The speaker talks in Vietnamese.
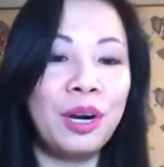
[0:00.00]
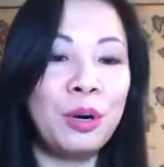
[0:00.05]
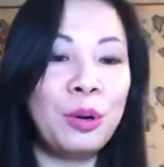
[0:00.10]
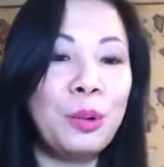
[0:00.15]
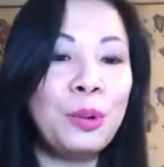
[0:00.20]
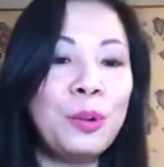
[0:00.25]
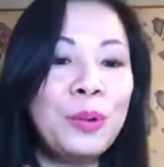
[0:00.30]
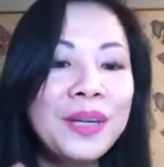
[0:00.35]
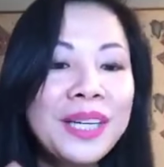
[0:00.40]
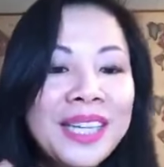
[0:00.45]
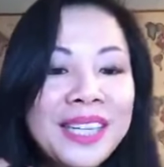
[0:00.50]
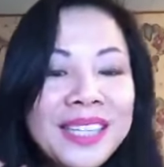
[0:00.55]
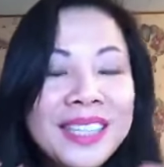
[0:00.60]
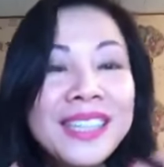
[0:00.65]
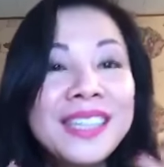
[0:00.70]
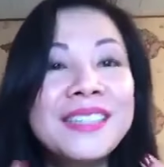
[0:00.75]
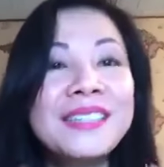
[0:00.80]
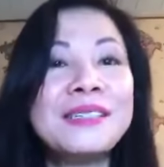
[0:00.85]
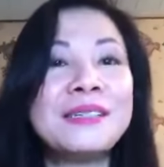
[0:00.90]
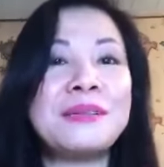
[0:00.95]
vâng, khuyên
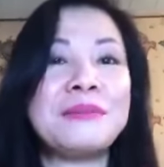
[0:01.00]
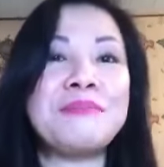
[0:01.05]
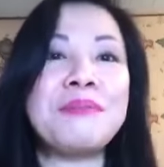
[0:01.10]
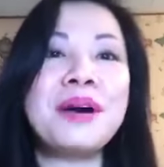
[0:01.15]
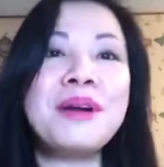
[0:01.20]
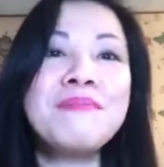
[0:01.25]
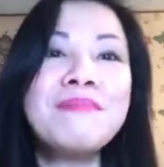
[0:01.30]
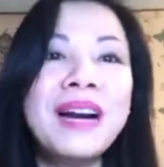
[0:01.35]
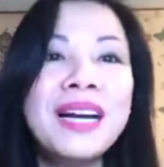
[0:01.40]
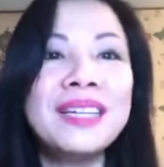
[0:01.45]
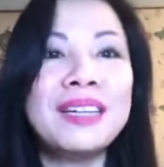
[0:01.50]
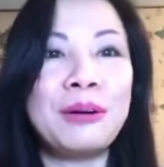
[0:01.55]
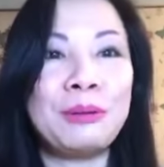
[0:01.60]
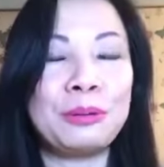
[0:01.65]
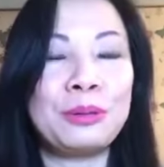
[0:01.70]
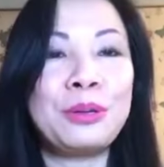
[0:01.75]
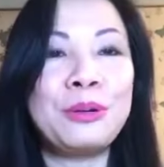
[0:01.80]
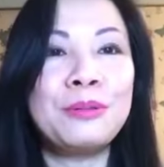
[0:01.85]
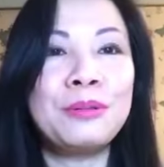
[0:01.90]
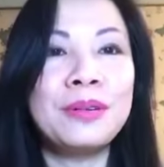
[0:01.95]
cái người mới bắt đầu
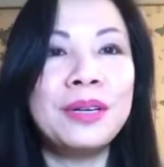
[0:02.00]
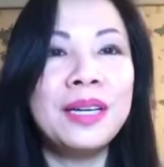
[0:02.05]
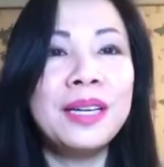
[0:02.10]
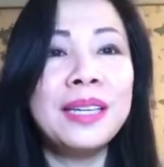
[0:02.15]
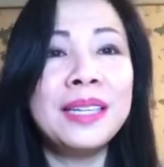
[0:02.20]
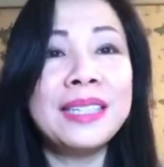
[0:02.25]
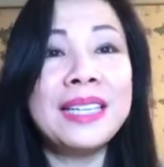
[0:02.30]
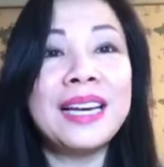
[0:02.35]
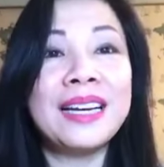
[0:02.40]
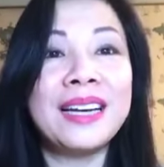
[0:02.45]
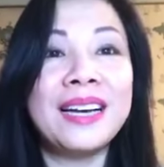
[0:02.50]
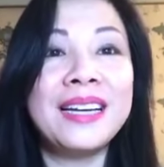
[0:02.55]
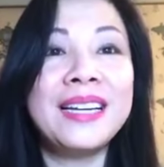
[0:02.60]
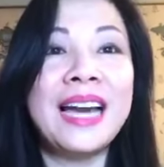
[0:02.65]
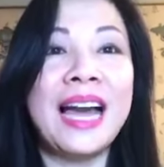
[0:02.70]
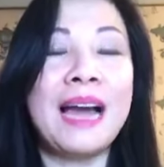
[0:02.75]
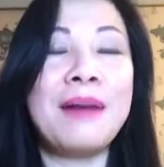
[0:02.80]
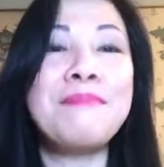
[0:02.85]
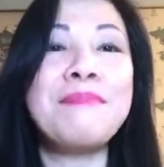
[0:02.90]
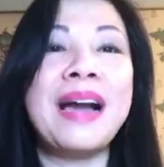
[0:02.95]
tu và kể
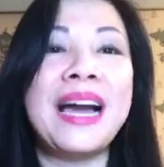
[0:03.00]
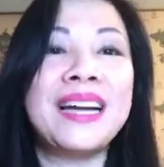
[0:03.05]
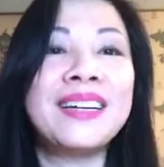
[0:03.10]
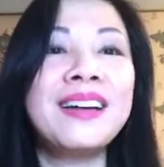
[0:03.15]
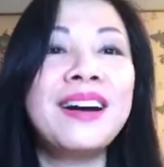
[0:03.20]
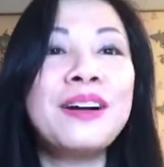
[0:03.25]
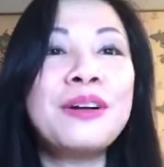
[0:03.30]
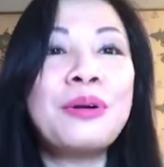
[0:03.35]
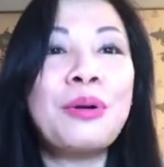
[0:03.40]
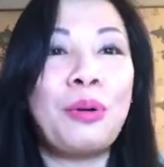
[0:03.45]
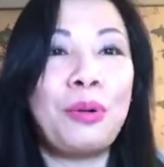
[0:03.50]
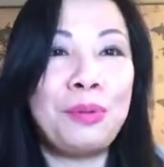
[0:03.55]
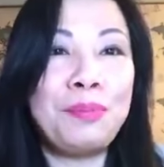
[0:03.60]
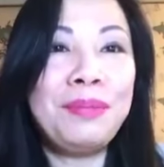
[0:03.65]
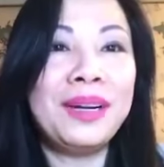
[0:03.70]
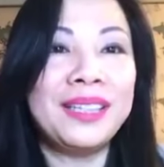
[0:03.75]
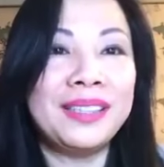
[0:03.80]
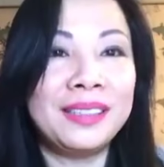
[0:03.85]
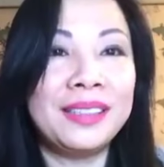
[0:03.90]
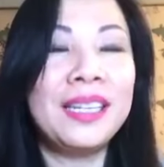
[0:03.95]
cả bản thân của
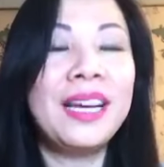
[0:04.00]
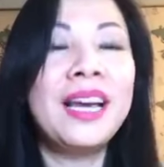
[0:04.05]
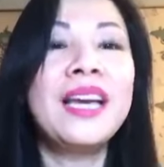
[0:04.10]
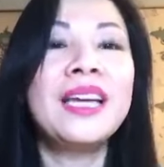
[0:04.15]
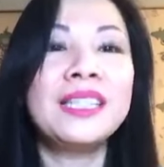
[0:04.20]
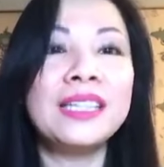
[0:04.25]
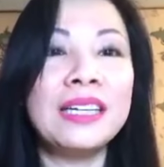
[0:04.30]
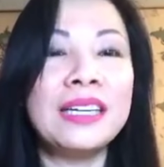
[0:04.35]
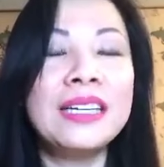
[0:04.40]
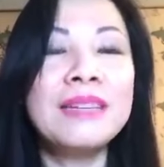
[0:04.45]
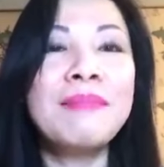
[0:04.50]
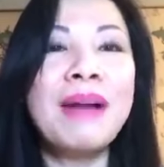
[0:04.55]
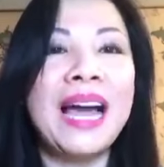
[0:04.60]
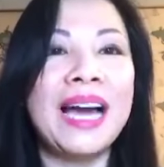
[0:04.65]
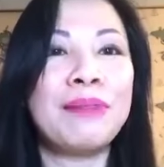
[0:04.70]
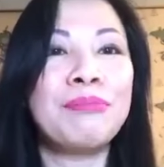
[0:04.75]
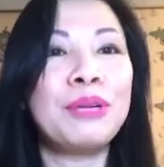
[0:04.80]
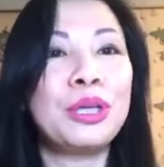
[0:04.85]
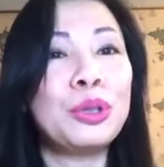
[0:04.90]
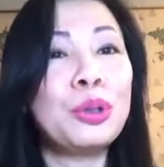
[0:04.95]
mình những
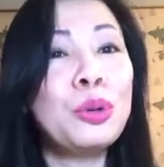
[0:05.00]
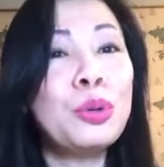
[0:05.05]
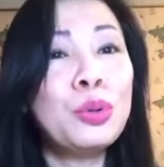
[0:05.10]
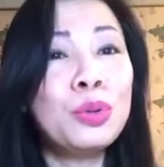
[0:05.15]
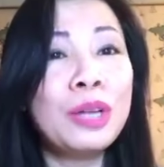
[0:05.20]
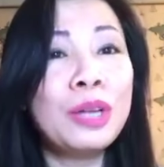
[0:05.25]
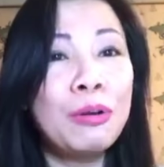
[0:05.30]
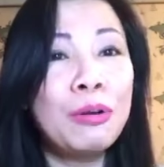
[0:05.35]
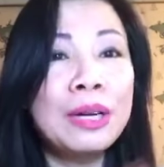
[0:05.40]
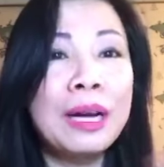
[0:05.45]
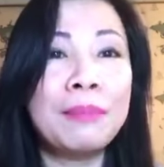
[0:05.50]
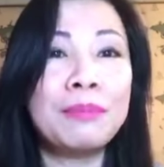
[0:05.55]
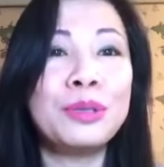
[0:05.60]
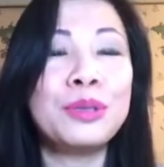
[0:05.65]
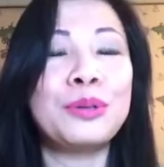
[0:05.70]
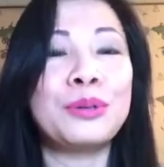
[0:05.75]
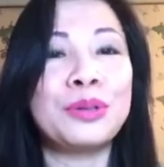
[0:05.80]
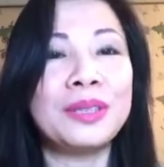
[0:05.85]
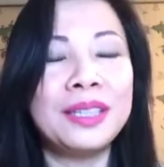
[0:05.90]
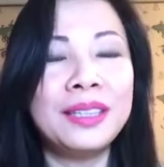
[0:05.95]
bạn mà tu lâu năm
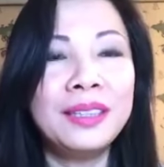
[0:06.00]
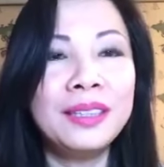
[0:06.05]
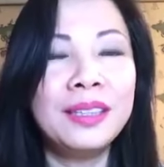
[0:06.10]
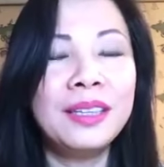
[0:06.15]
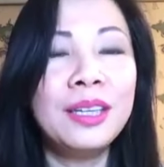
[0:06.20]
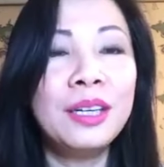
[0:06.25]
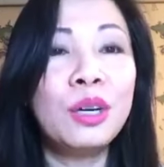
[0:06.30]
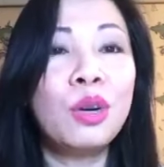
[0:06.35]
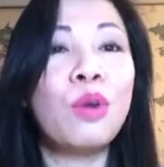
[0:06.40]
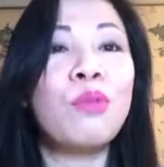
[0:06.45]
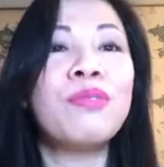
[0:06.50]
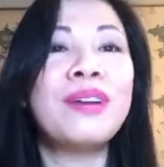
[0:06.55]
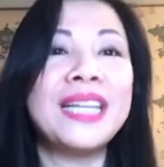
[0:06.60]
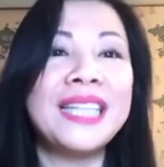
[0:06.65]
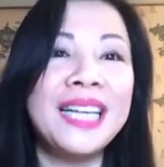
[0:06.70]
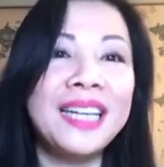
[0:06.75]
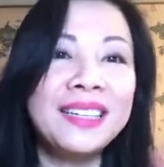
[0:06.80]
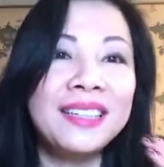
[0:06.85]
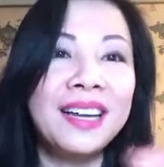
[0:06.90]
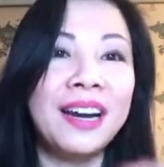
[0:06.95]
rồi đó cũng phải
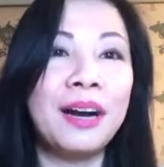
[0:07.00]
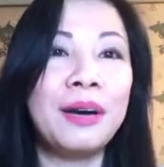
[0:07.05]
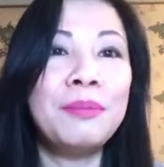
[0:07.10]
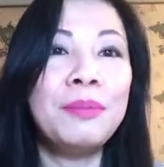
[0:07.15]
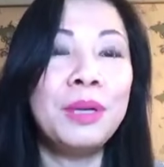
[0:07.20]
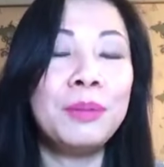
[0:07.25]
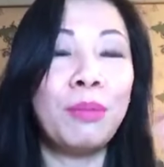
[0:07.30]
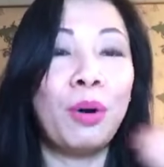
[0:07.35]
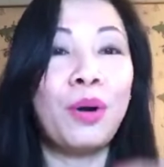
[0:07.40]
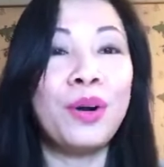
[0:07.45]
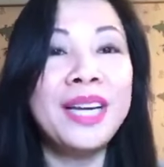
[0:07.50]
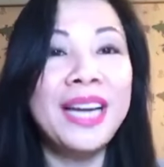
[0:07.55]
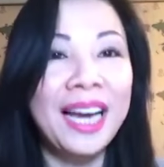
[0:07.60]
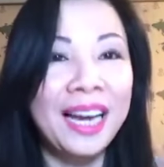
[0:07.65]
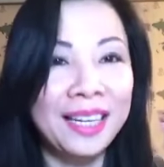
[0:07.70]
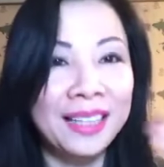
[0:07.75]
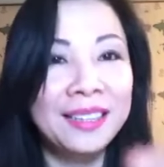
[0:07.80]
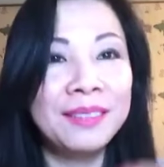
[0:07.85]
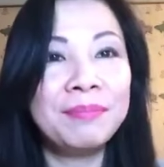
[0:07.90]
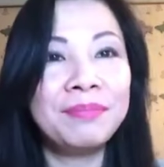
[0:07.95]
nhắc nhở mình mỗi
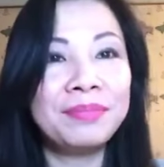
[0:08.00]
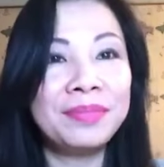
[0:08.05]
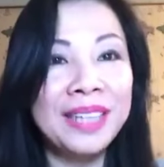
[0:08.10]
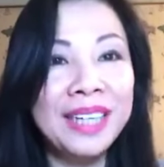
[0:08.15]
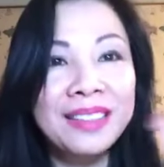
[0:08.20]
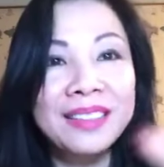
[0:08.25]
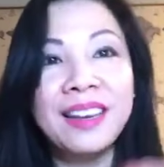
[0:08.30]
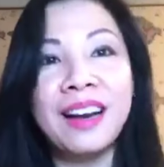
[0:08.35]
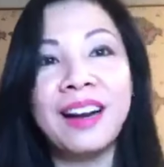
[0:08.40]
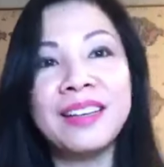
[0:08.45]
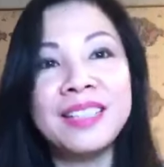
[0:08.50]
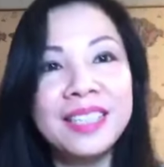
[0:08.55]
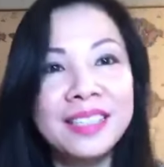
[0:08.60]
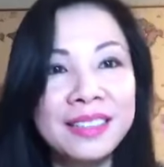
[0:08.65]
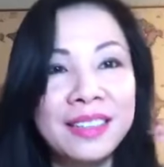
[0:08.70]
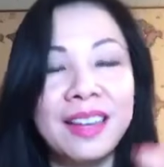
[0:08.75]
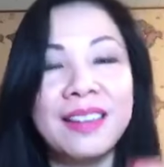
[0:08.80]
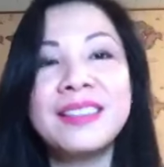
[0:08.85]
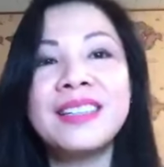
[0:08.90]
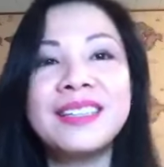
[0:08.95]
ngày nhắc nhở nhắc
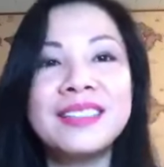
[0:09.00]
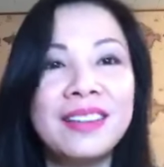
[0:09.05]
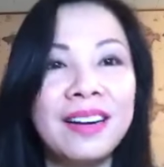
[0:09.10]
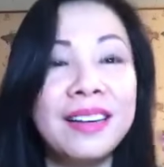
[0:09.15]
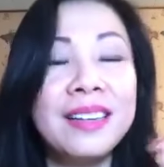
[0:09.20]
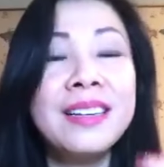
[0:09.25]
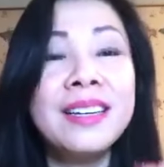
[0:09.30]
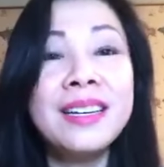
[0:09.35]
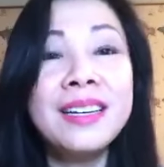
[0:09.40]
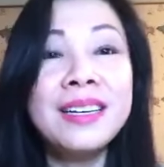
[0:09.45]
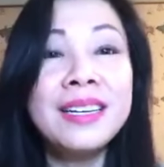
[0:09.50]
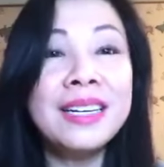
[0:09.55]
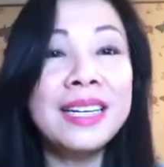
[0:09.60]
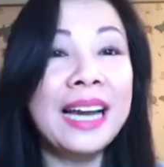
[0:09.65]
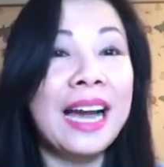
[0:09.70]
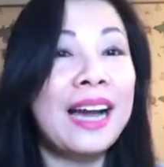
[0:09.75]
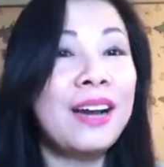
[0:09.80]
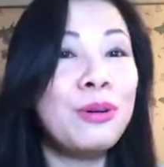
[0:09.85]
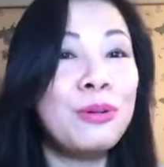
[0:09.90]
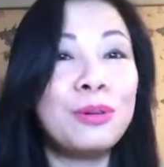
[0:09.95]
nhở nhắc nhở
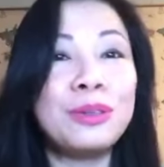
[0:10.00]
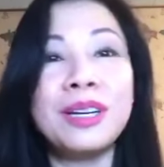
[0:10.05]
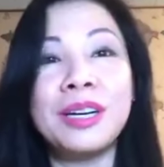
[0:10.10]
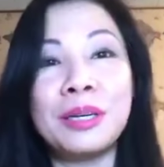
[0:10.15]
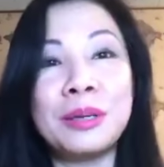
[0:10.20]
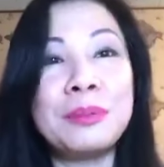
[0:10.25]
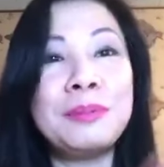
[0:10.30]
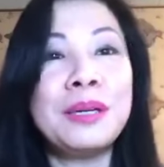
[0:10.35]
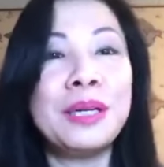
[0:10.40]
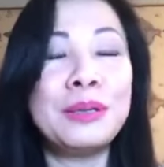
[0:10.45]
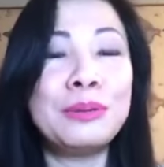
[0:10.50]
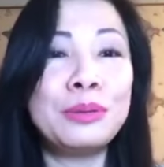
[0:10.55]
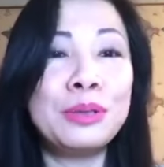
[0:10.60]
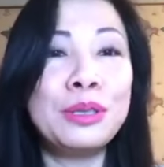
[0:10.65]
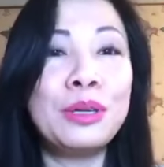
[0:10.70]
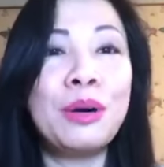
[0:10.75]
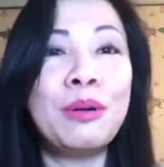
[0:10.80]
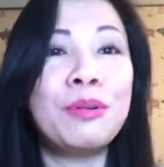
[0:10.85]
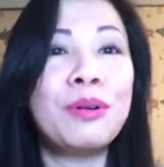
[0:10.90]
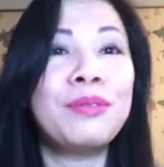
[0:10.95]
cả cuộc đời của mình luôn
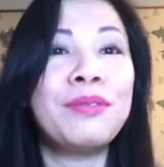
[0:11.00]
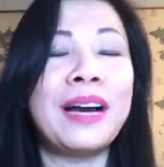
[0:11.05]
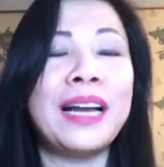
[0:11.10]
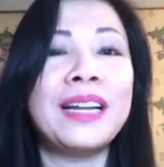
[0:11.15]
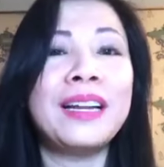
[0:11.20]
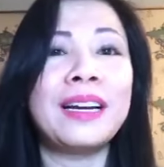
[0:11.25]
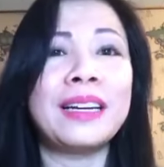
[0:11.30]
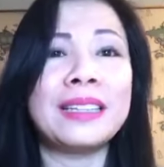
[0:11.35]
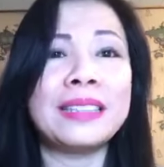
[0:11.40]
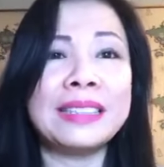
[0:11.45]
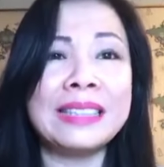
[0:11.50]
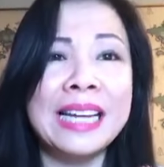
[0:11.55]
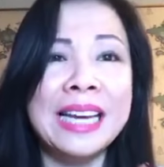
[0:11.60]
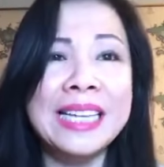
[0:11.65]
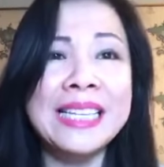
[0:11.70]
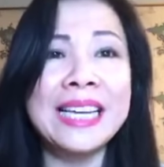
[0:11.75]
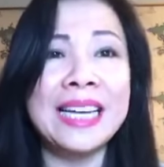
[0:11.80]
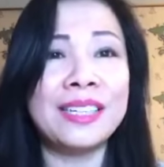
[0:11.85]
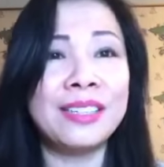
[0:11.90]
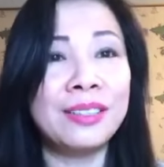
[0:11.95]
chứ không có phải là
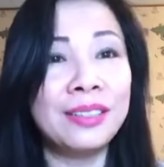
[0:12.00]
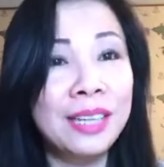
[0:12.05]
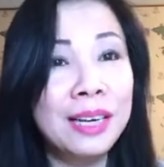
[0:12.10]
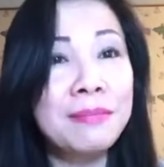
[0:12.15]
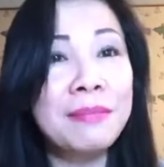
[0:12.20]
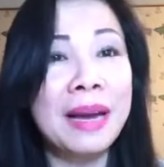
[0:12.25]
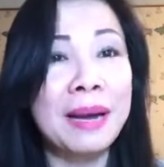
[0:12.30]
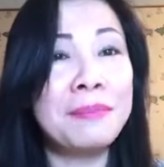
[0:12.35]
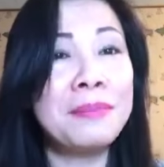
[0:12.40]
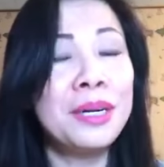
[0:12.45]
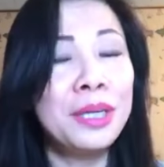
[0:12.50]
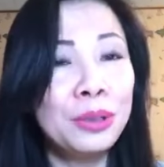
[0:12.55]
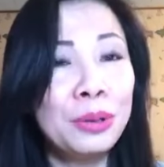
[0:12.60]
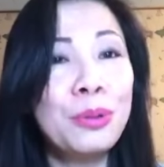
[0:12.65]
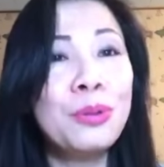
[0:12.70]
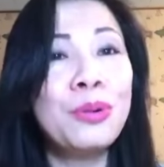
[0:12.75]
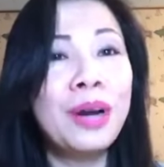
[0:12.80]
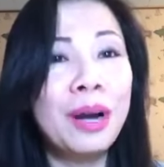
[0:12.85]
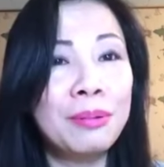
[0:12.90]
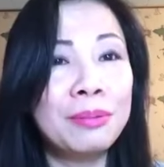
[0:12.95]
đây dành cho các bạn mới
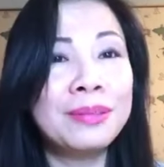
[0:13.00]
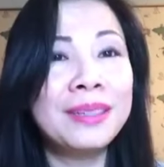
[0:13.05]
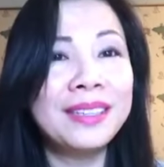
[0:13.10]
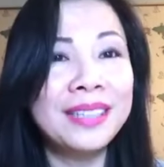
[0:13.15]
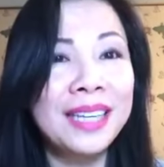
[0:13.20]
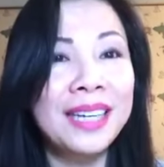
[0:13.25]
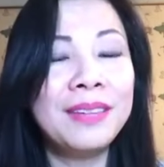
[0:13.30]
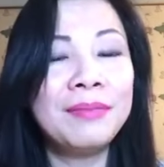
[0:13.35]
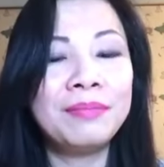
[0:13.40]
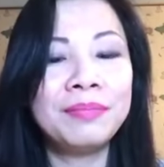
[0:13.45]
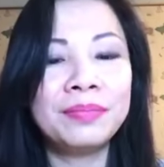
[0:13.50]
tu không đây nhé